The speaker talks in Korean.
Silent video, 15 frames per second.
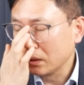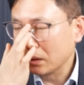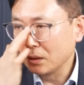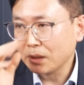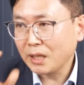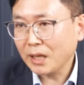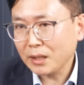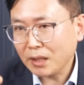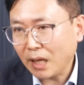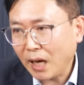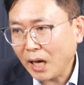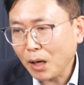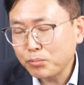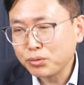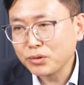그게
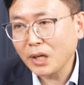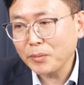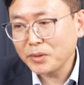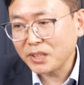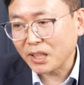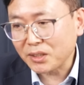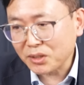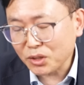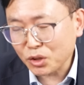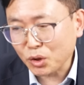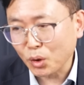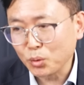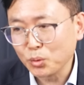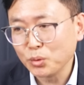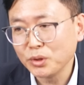다 부합이 됐을
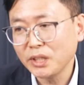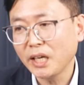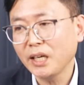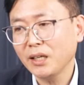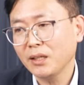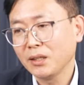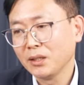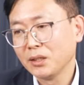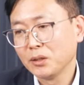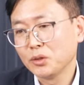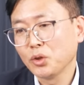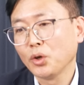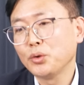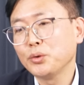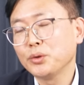경우에
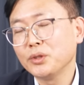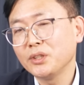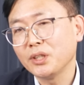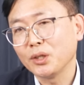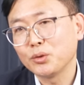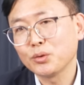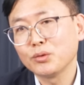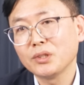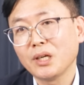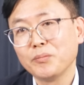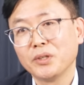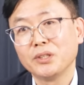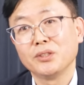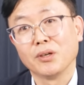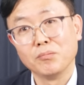서류를 제출을
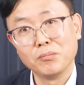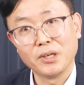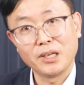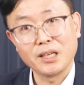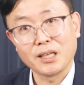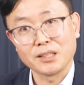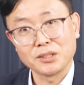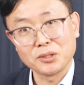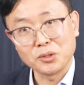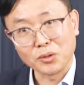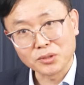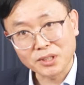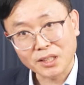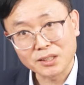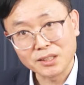하면 연말에 가서
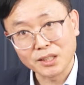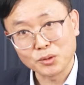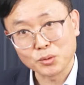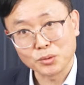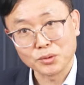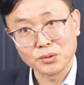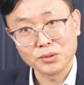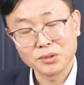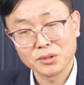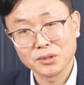정산을 해주는.